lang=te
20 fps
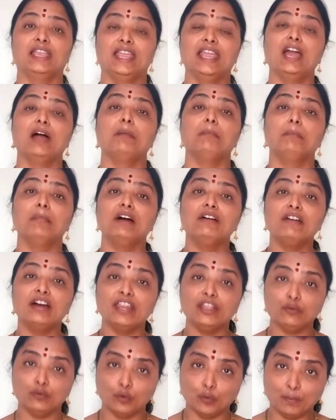ఏ
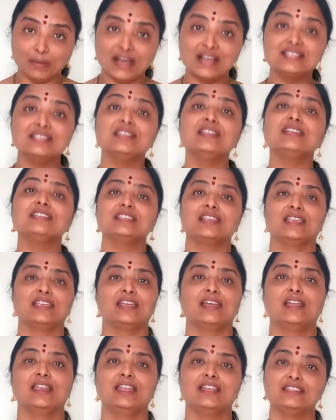అమ్మవారి ఉపాసన
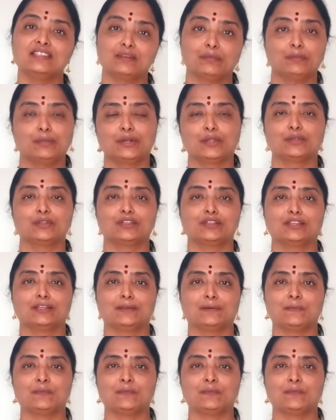చెయ్యాలి అని చెప్పి అడుగుతున్నారు